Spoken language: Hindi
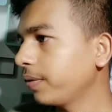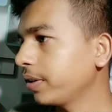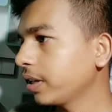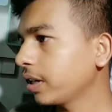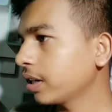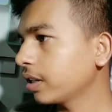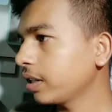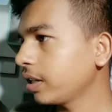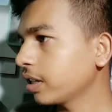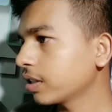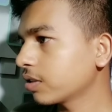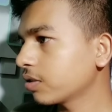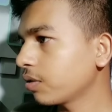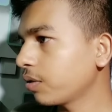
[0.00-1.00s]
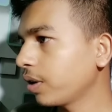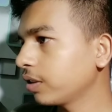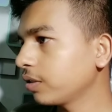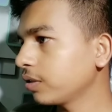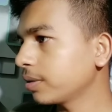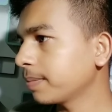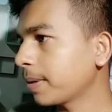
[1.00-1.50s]
रेवड़ी का एक शो है
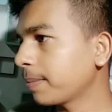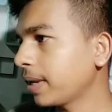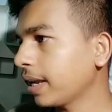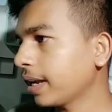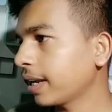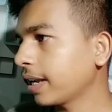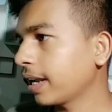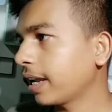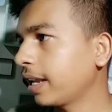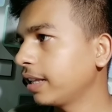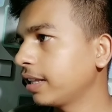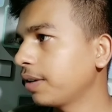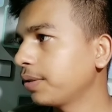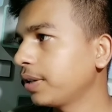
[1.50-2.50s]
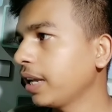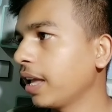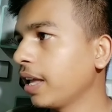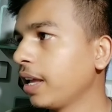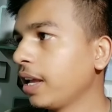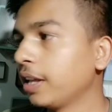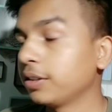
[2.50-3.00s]
तो इसमें मैं कर लेता हूँ ठीक है
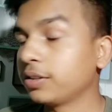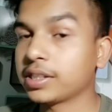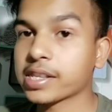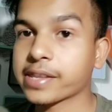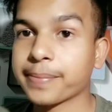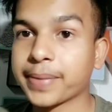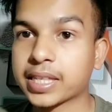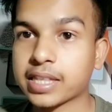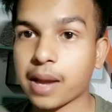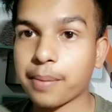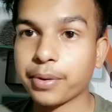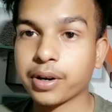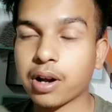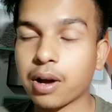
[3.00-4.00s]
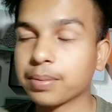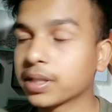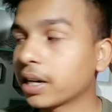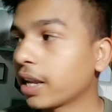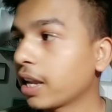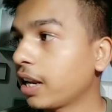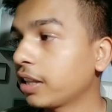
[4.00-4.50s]
तो जैसे मैं सपोर्ट का
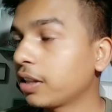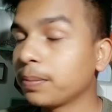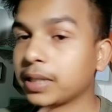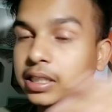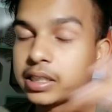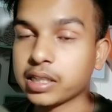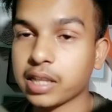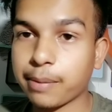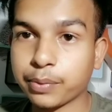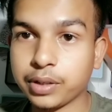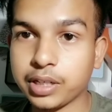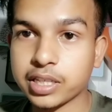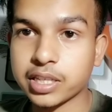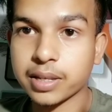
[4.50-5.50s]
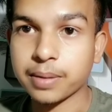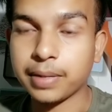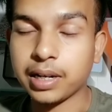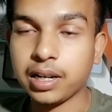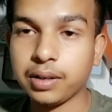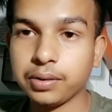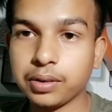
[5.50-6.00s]
ऑप्शन कर लेता हूँ मैं जैसे आपको डिस्क्रीन
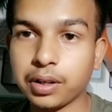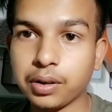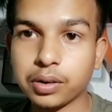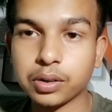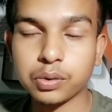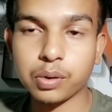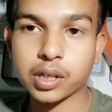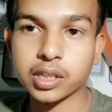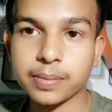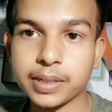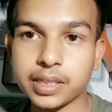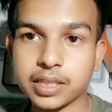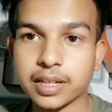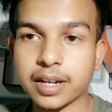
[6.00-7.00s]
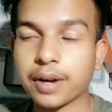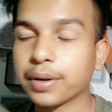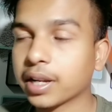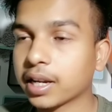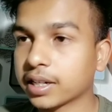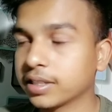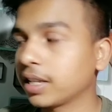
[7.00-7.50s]
में लिंक देंगे तो वहाँ से भी
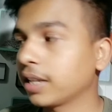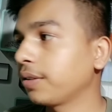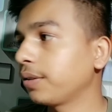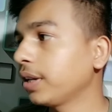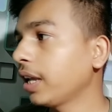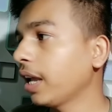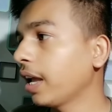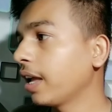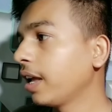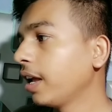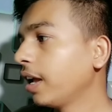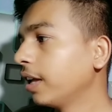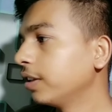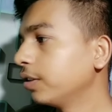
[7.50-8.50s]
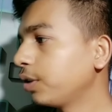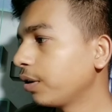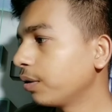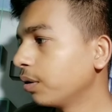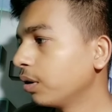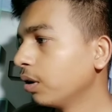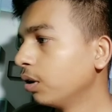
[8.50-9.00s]
चेकआउट कर सकते हो ठीक है तो
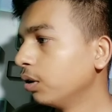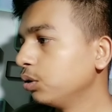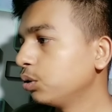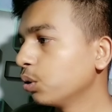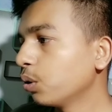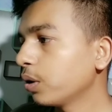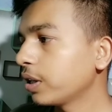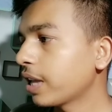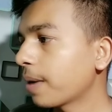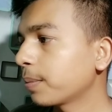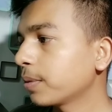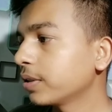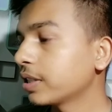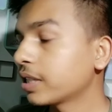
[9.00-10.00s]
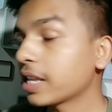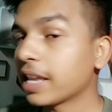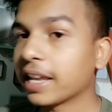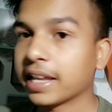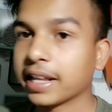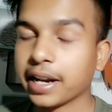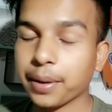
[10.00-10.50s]
देखो जो यहाँ पर जैसे
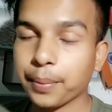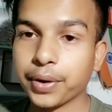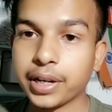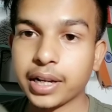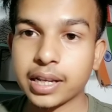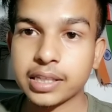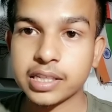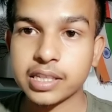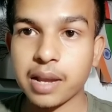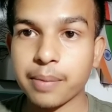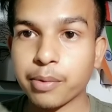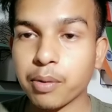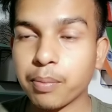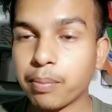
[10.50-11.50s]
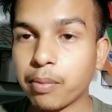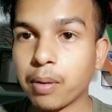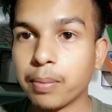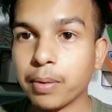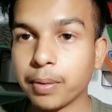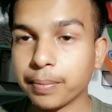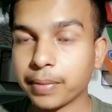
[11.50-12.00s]
एक रेगोनी का जैसे आपको
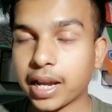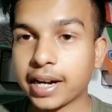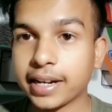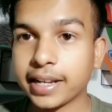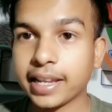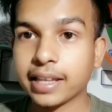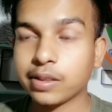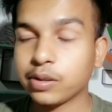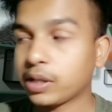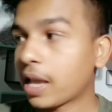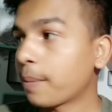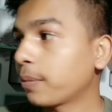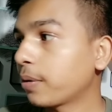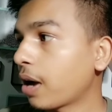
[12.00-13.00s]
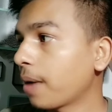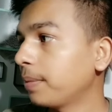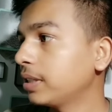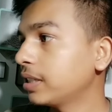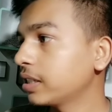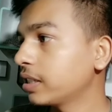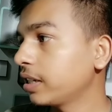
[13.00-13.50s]
प्रॉब्लम था ठीक है तो यहाँ पर
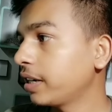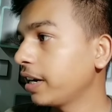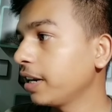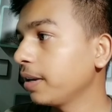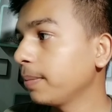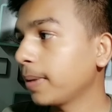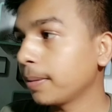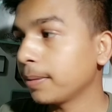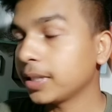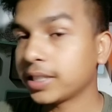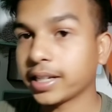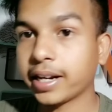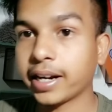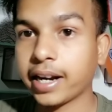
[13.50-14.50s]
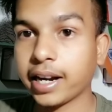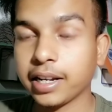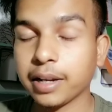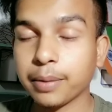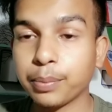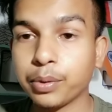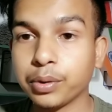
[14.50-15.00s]
अभी जैसे ट्रेनिंग में भी चल रहा है
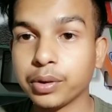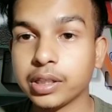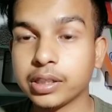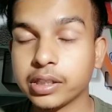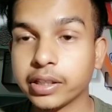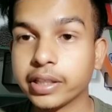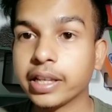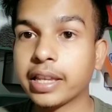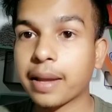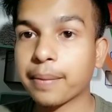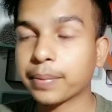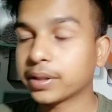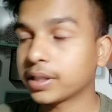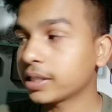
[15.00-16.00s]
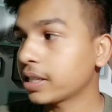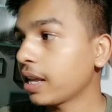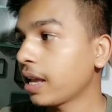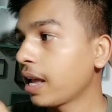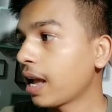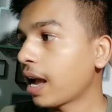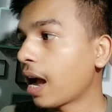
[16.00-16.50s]
ठीक है बहुत ही जो यहाँ पर जैसे
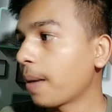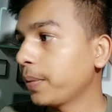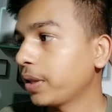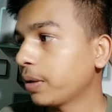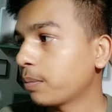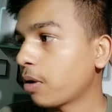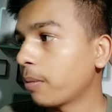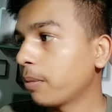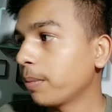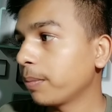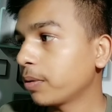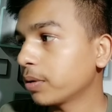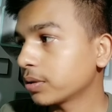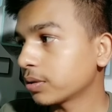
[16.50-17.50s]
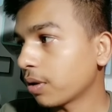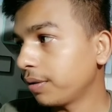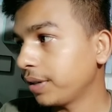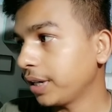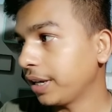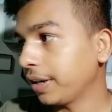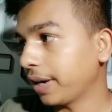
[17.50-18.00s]
अभी तक प्रॉब्लम को
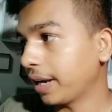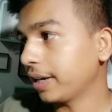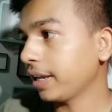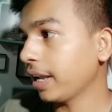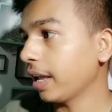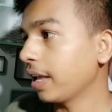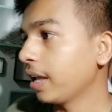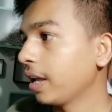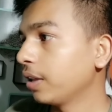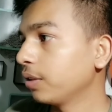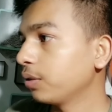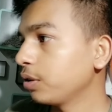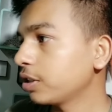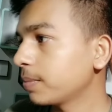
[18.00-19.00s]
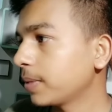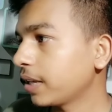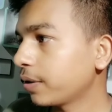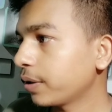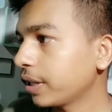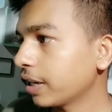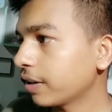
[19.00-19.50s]
सॉल्व नहीं है ठीक है तो इसमें
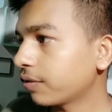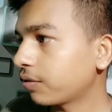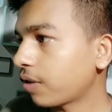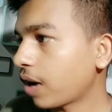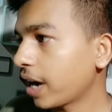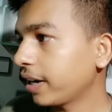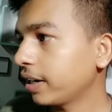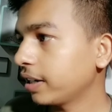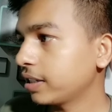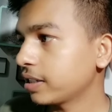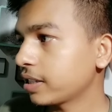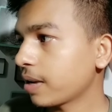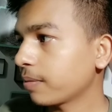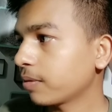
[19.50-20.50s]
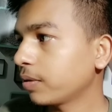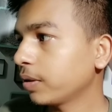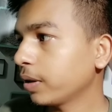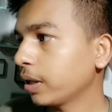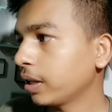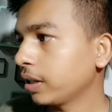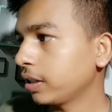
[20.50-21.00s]
देखो एक फाइल जैसे
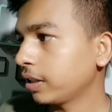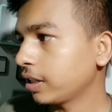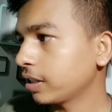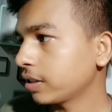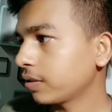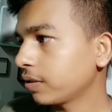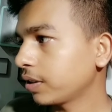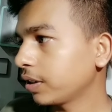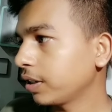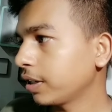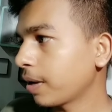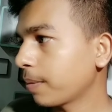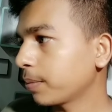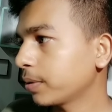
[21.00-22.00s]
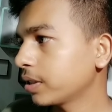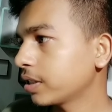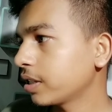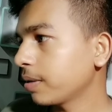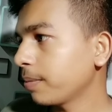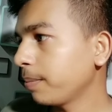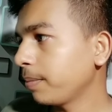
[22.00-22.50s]
आपको देख सकते हो यहाँ पर
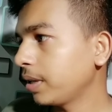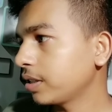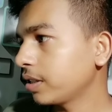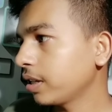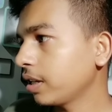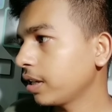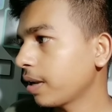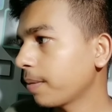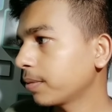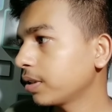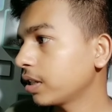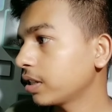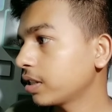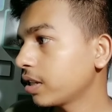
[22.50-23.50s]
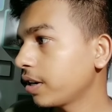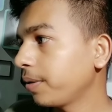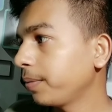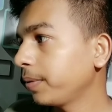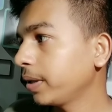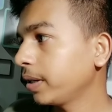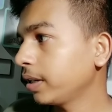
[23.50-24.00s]
जैसे मिसिंग यहाँ पर जैसे
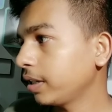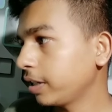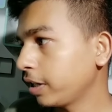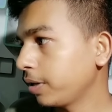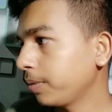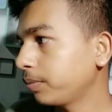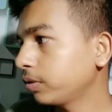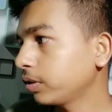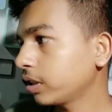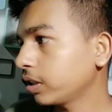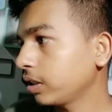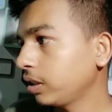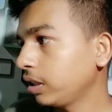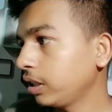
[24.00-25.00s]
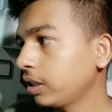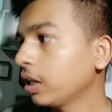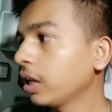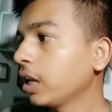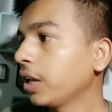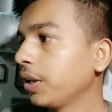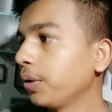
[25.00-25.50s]
रिपोर्ट इन
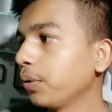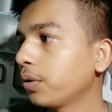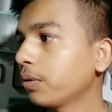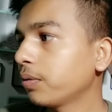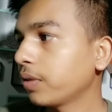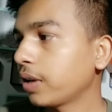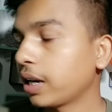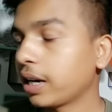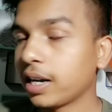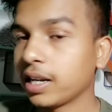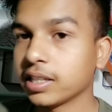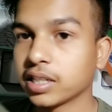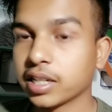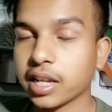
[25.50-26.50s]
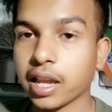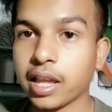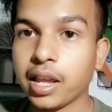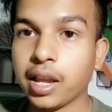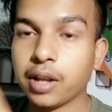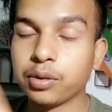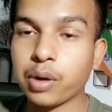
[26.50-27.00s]
यूट्यूब एनालिस्ट ठीक है
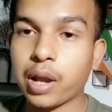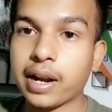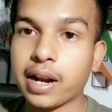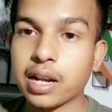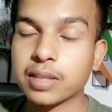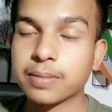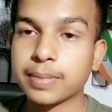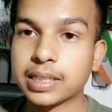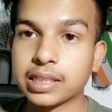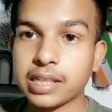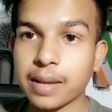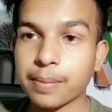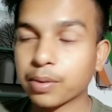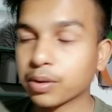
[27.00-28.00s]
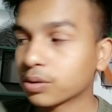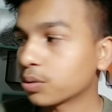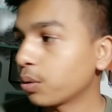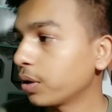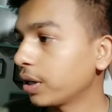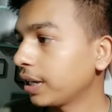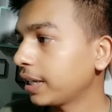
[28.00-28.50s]
तो एनालिस्ट में जैसे आपको
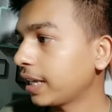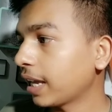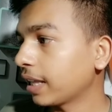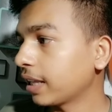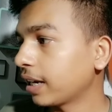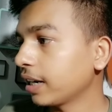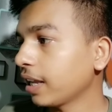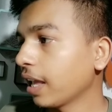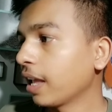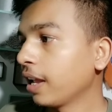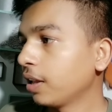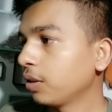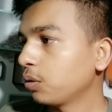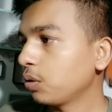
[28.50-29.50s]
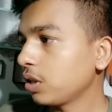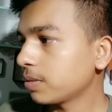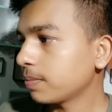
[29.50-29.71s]
शो नहीं किया था ठीक है तो